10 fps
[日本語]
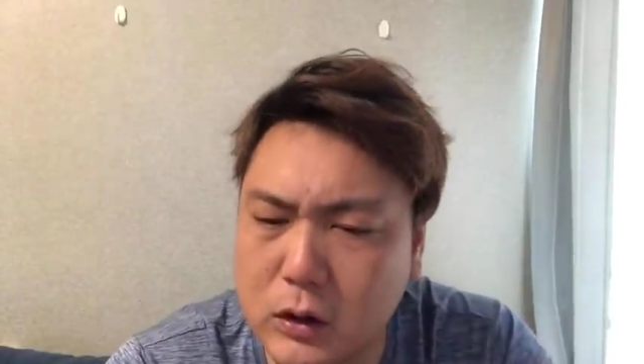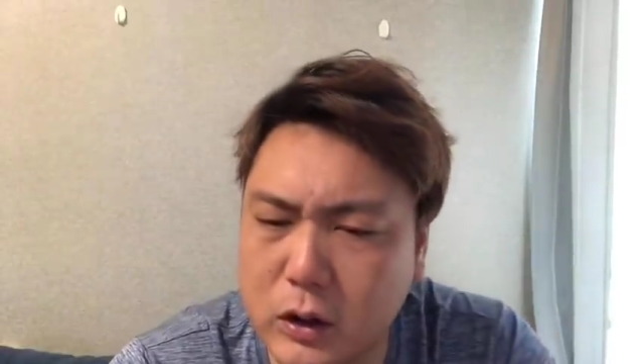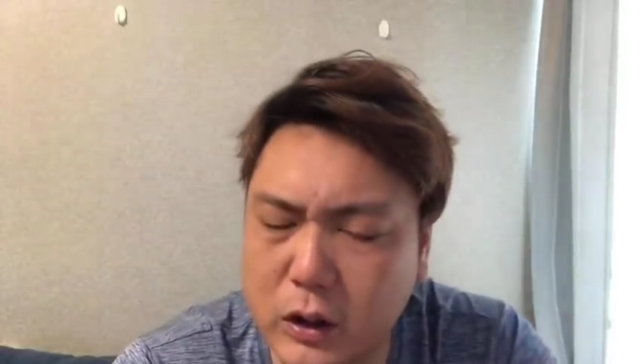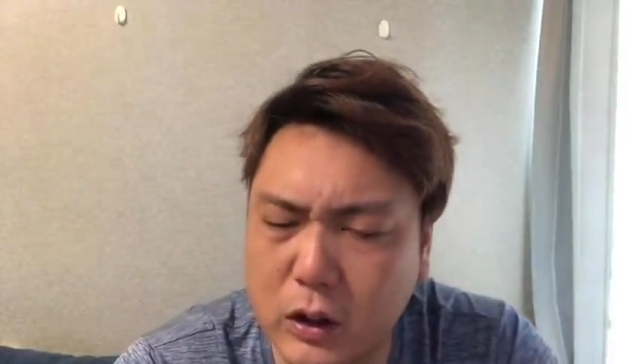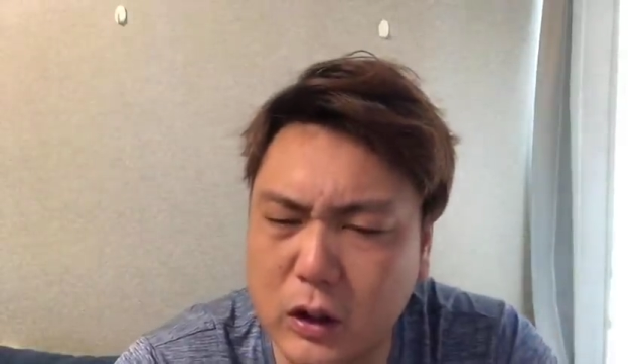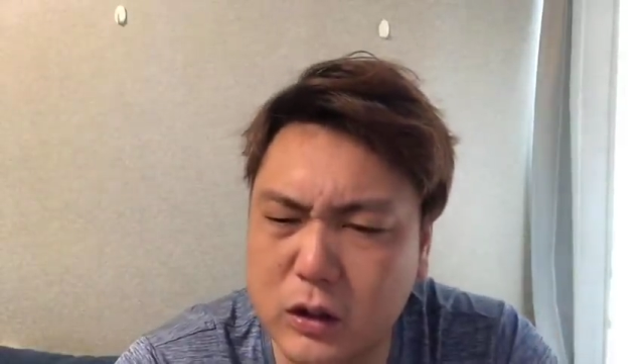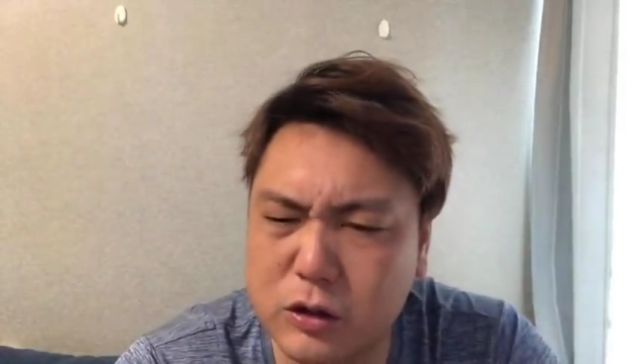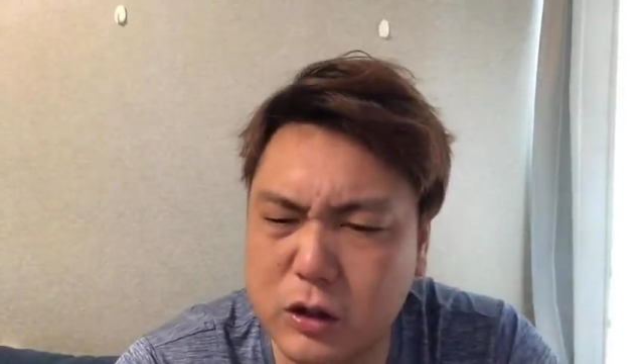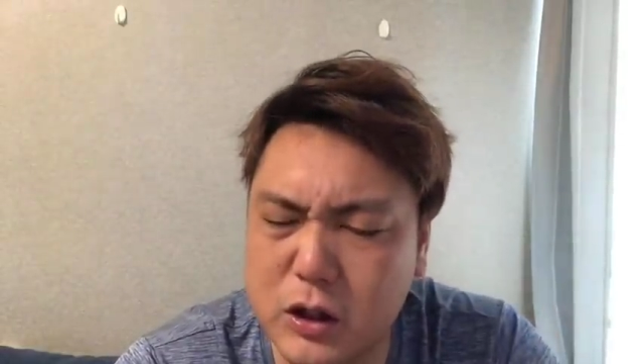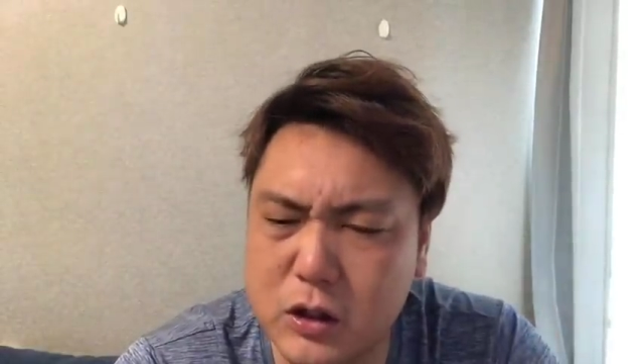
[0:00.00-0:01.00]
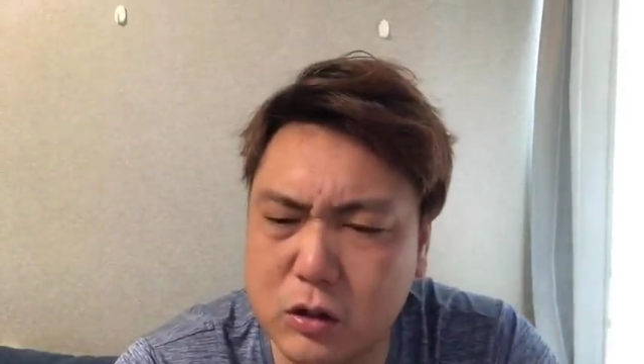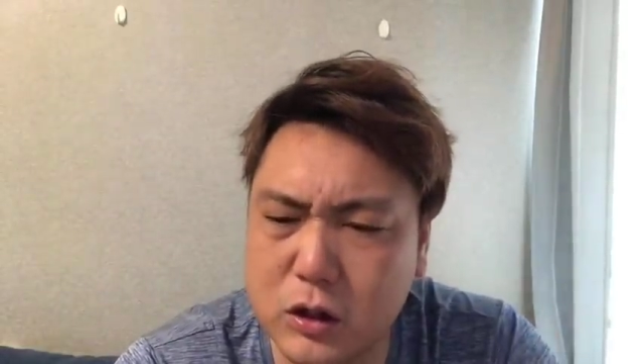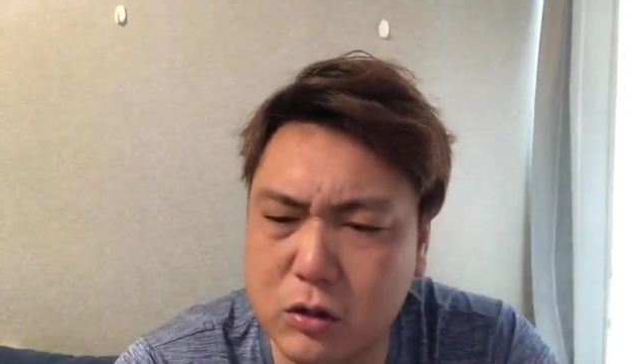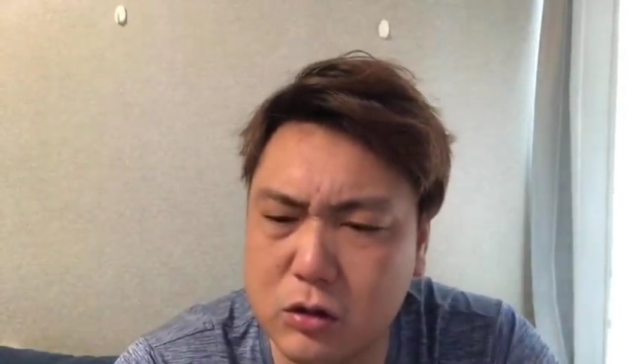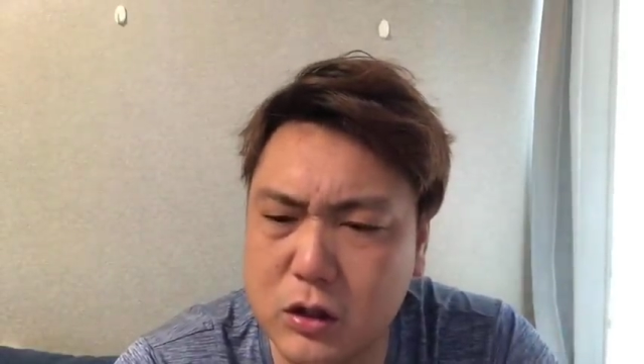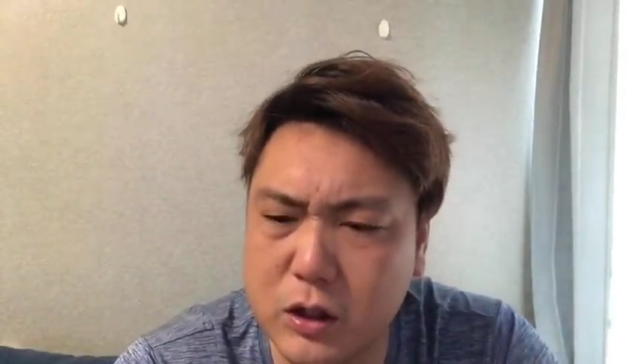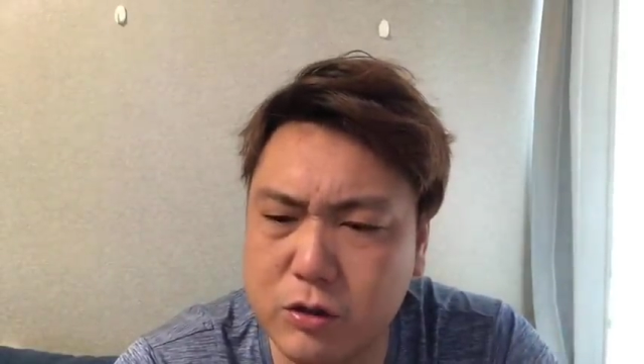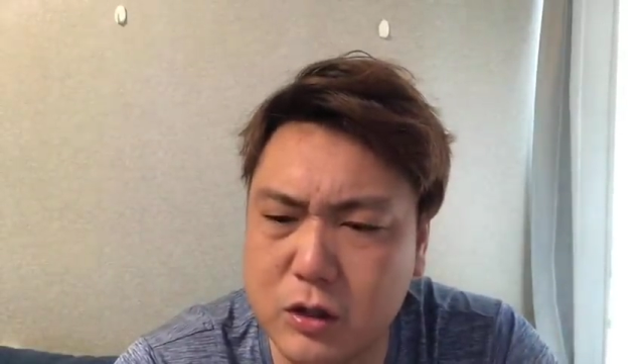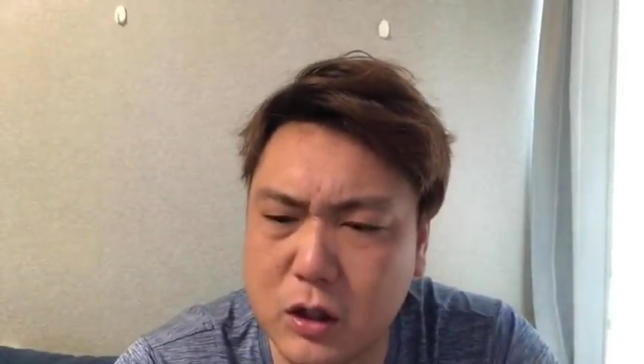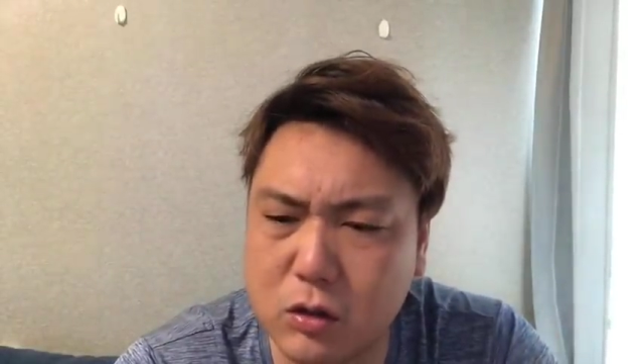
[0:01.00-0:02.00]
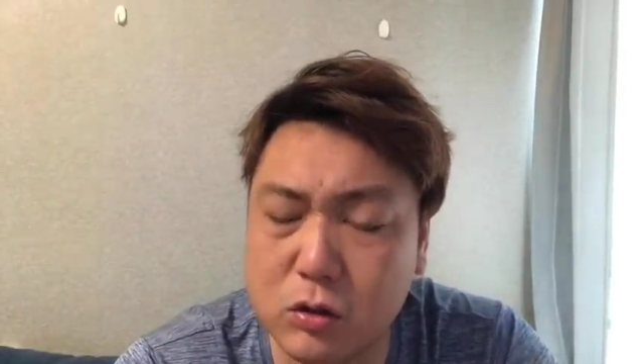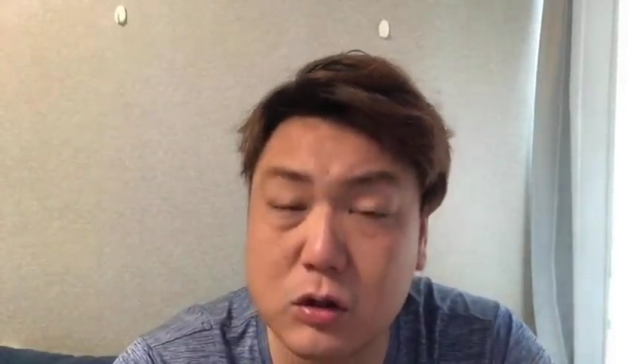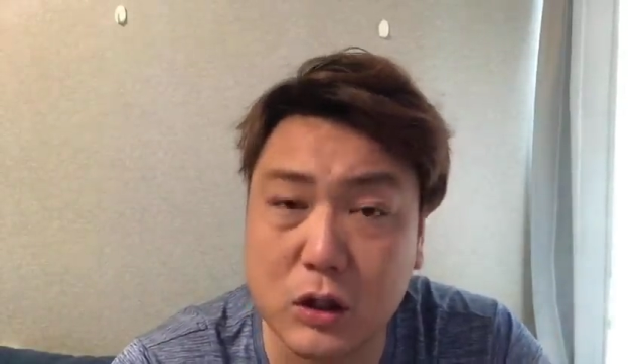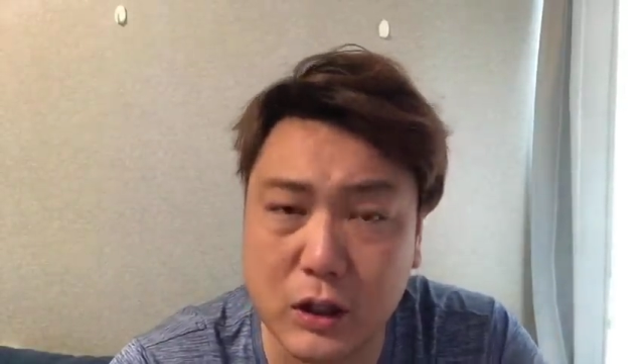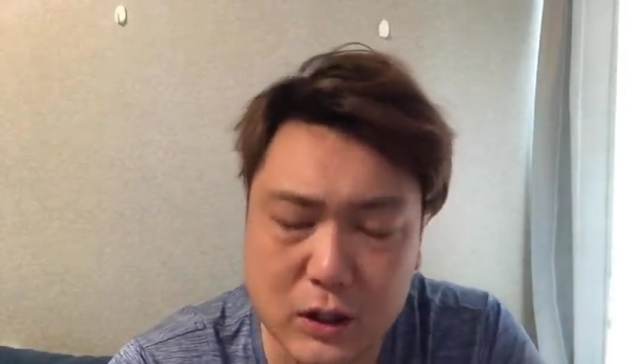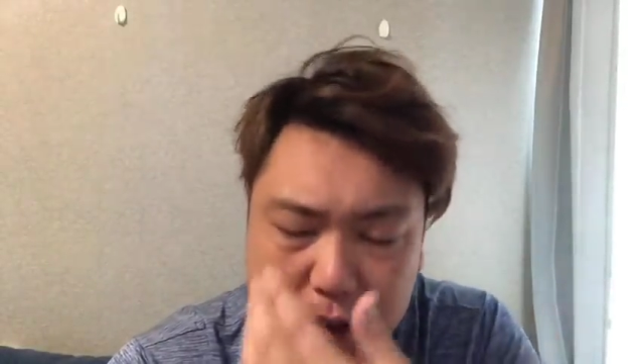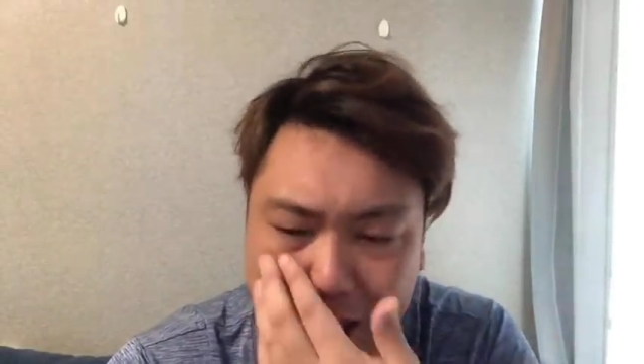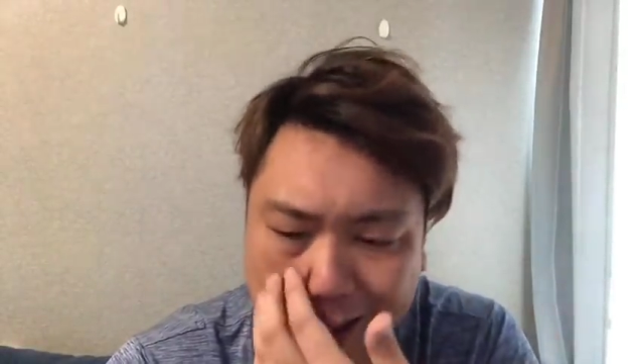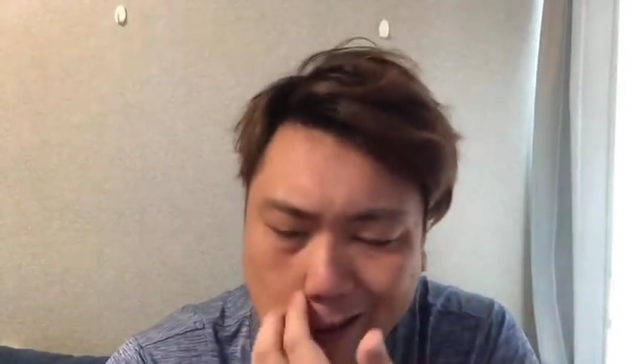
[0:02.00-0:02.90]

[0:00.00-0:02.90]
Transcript: 中日の木下雄介投手がですね、